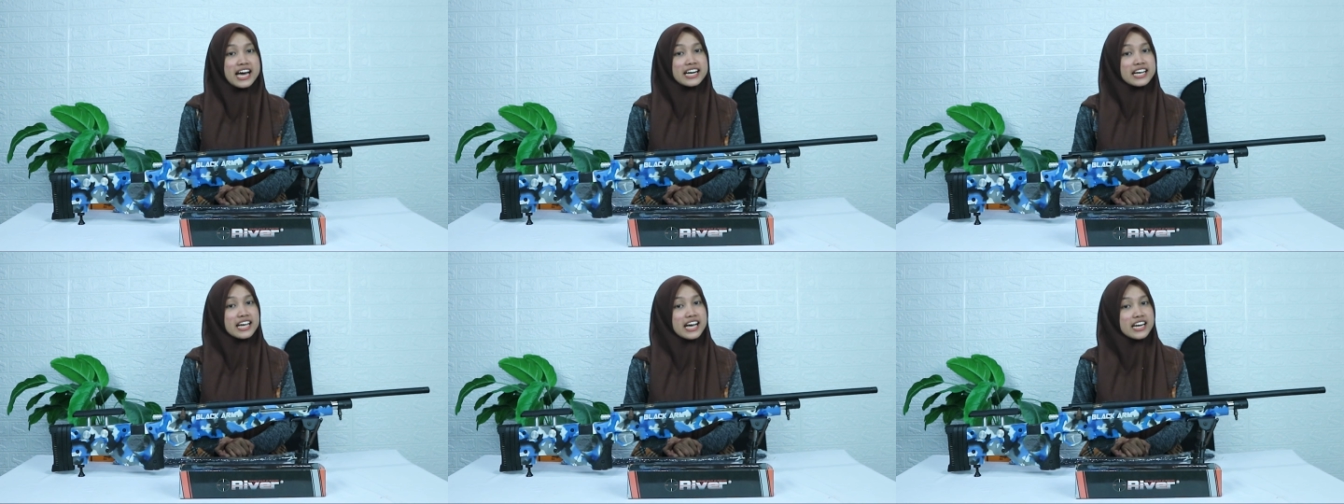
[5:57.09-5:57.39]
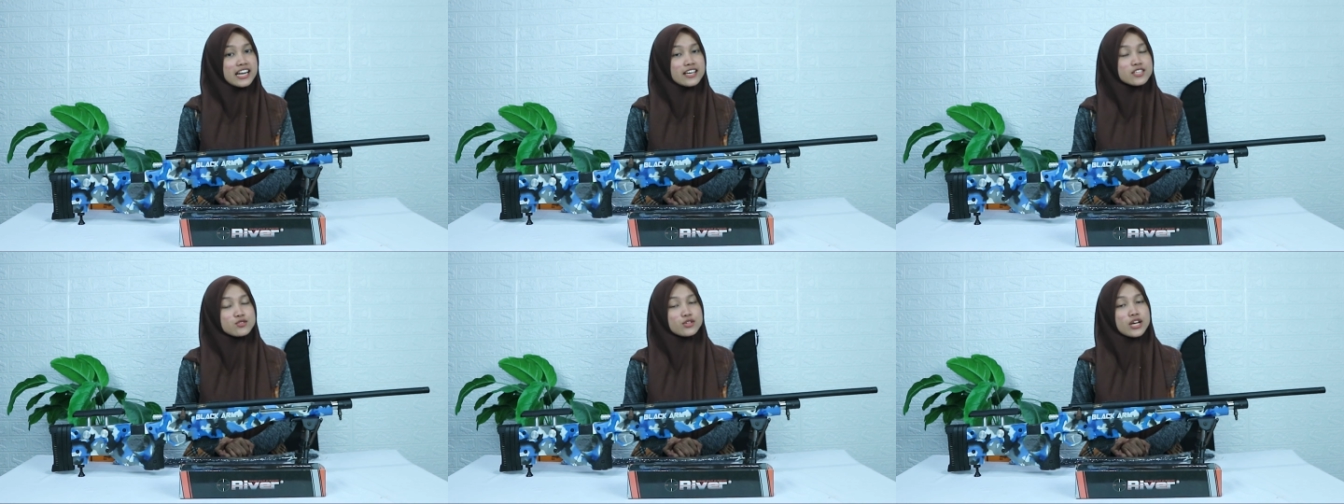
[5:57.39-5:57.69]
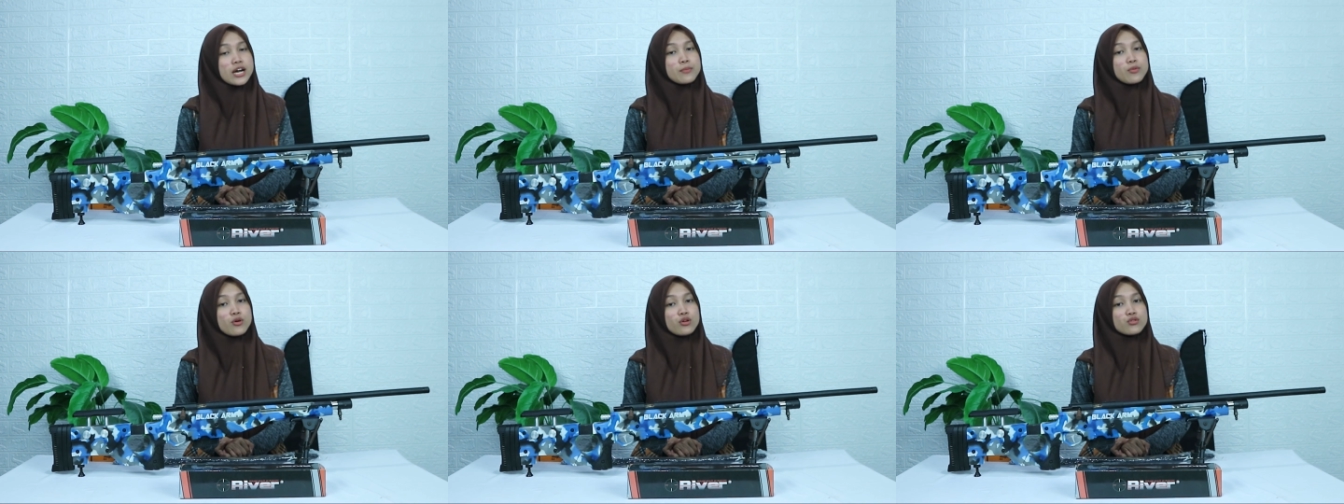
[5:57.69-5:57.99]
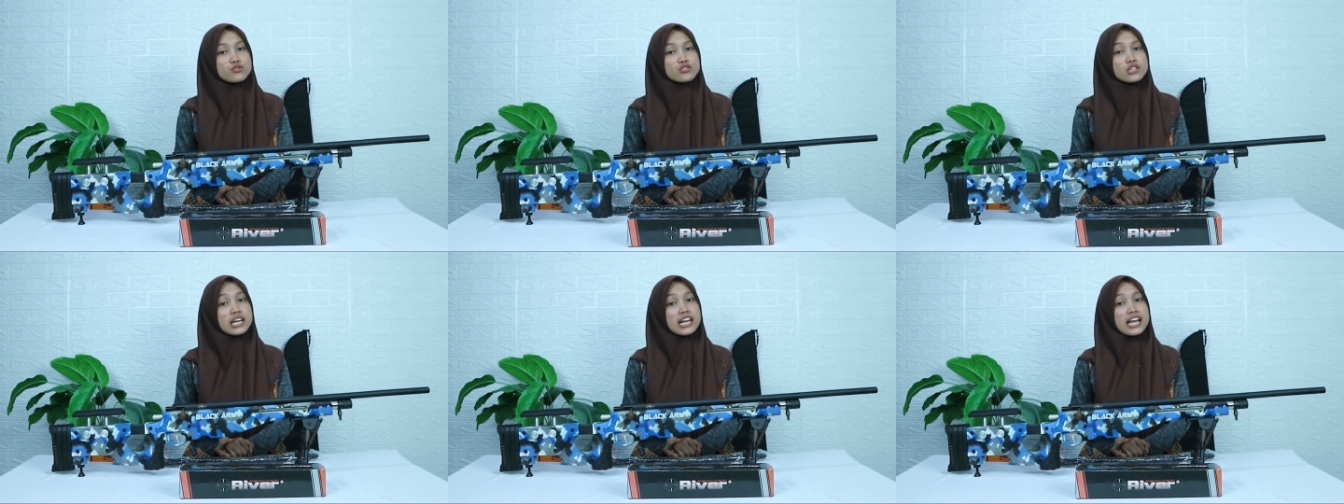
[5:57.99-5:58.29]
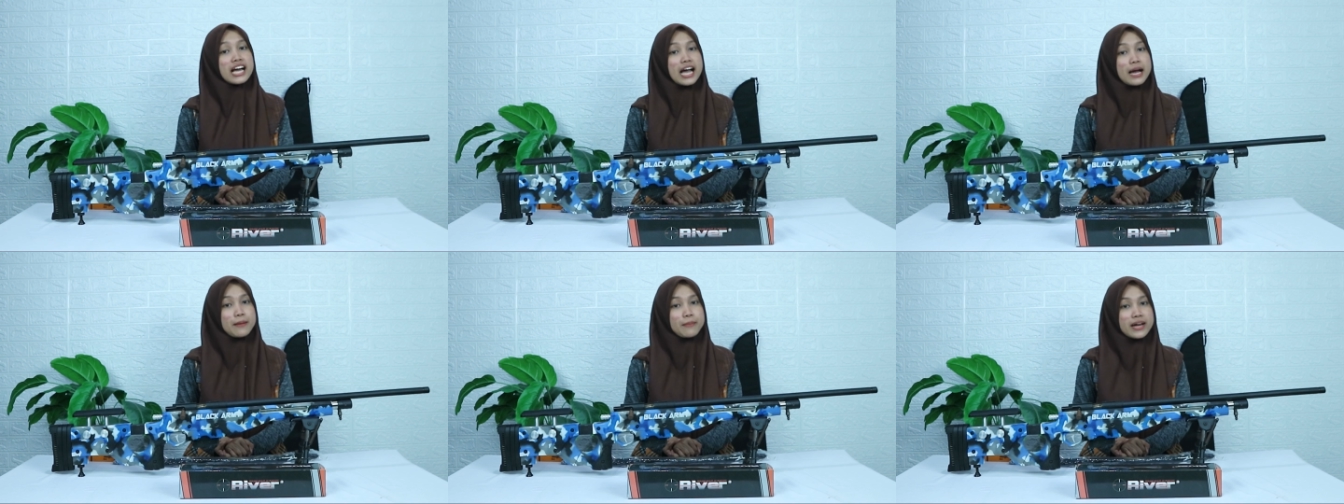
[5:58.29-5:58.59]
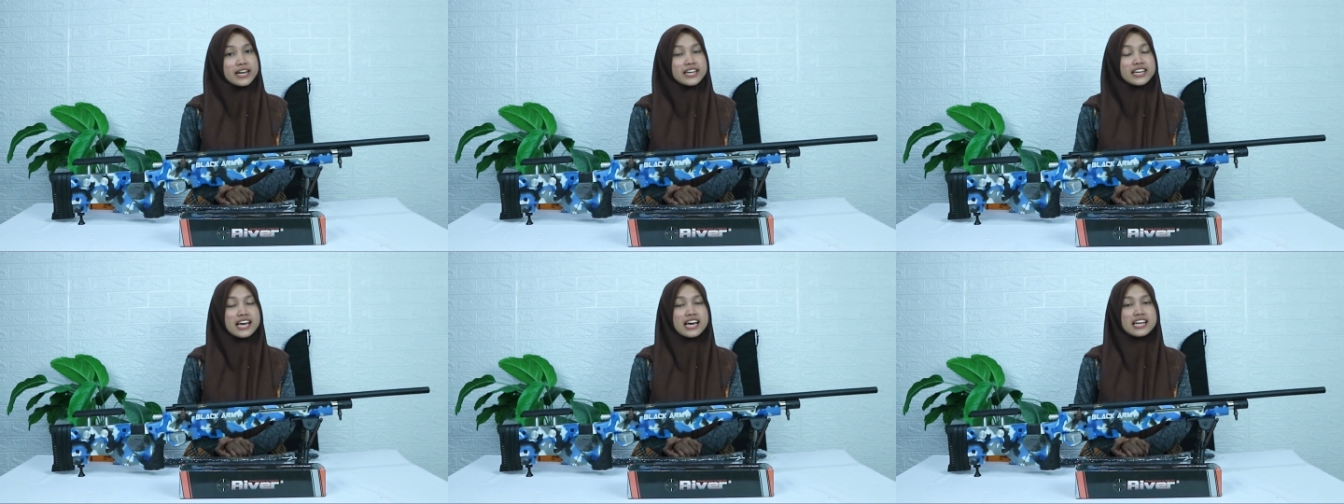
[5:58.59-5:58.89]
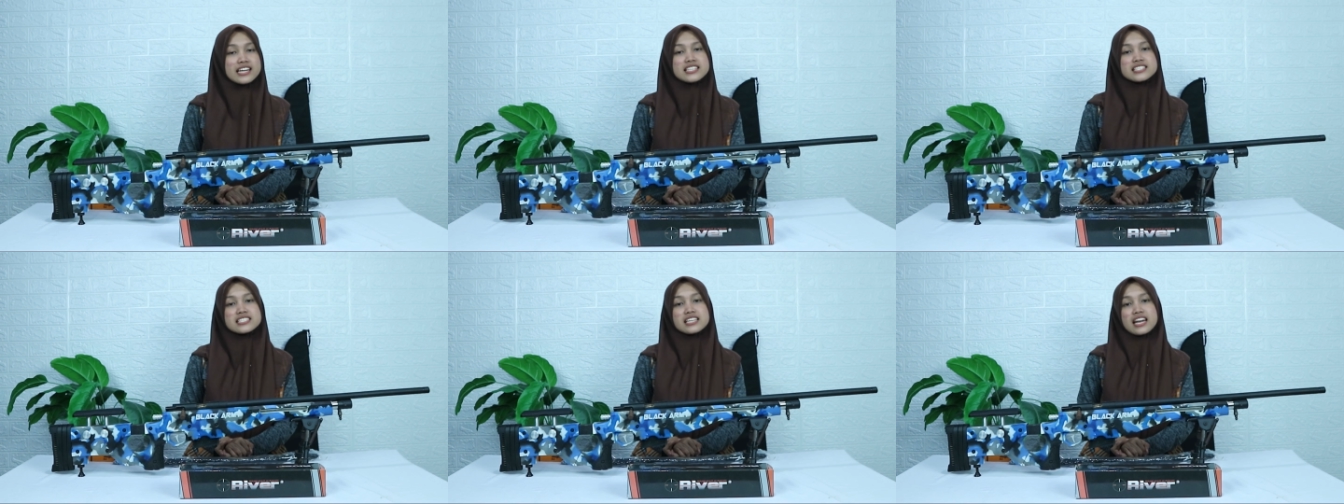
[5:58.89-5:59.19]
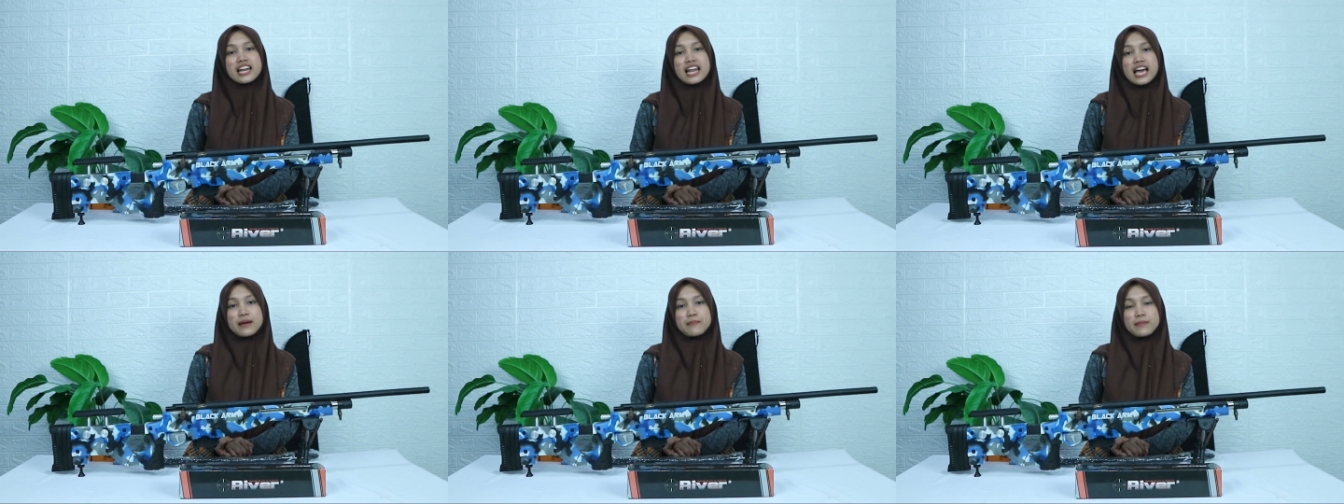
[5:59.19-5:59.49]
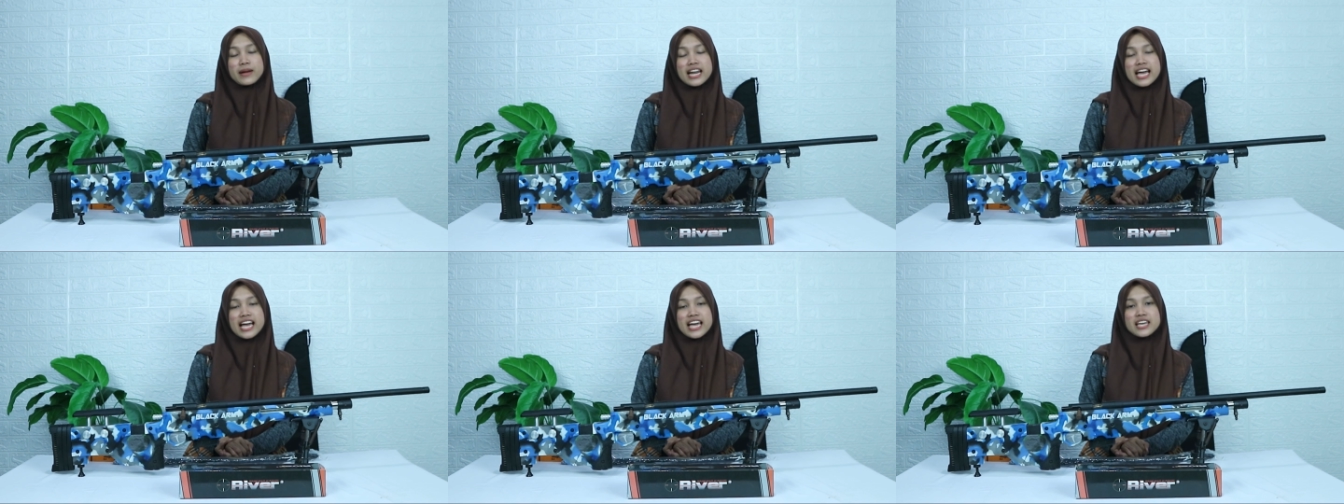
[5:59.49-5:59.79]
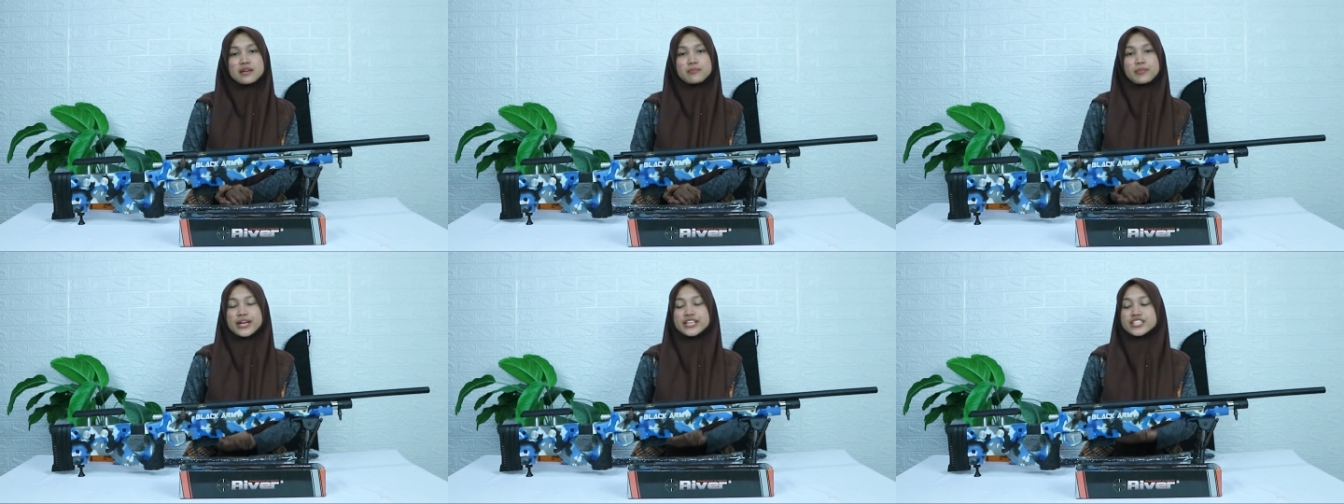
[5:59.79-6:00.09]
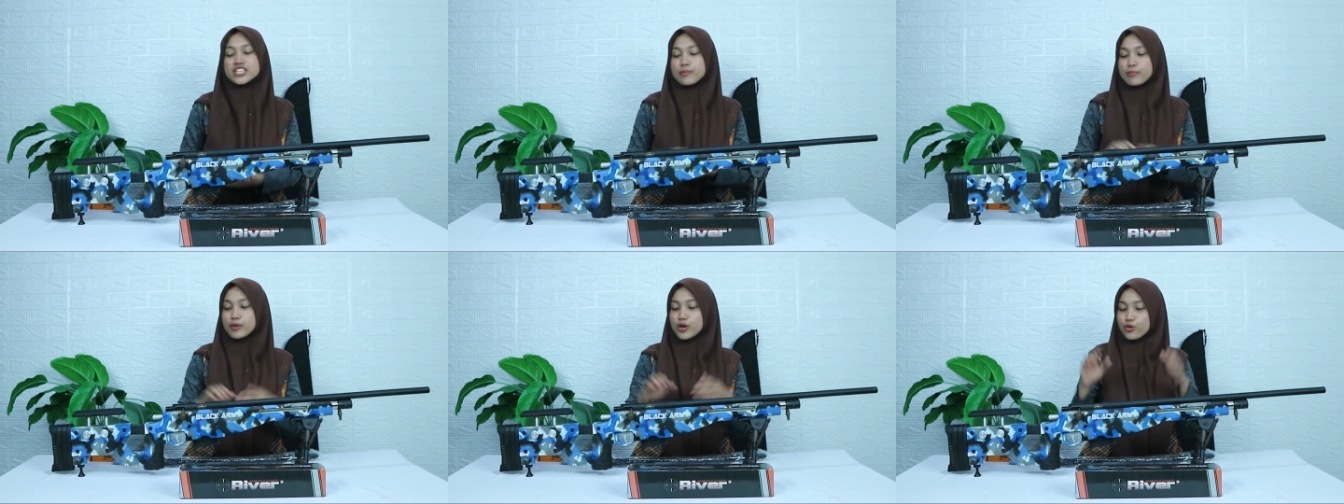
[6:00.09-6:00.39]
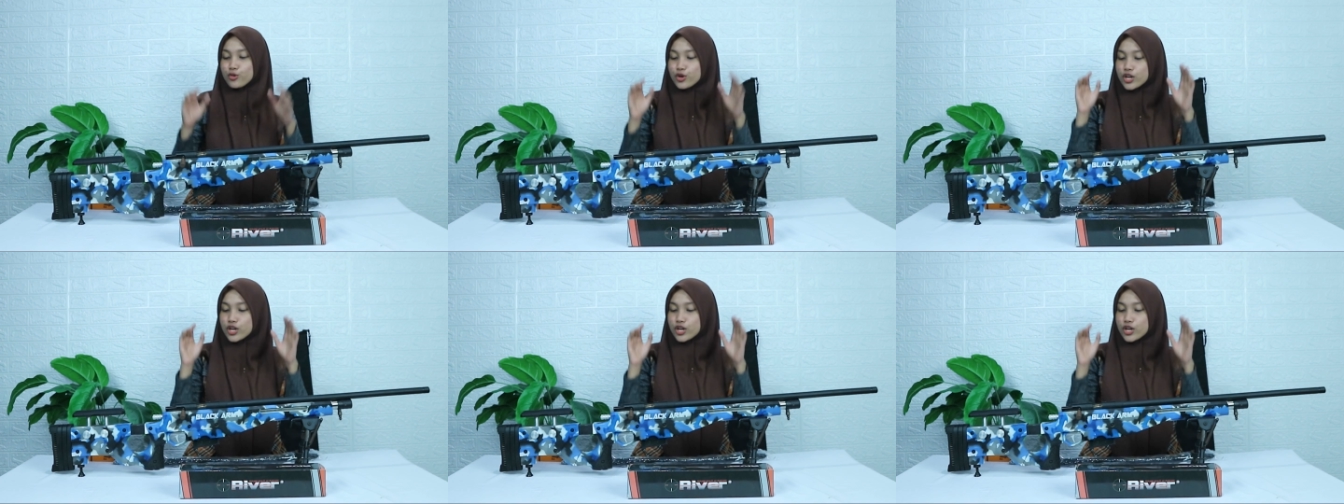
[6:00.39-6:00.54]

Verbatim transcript: harga dan juga bonus kelengkapan dari senapan angin PCP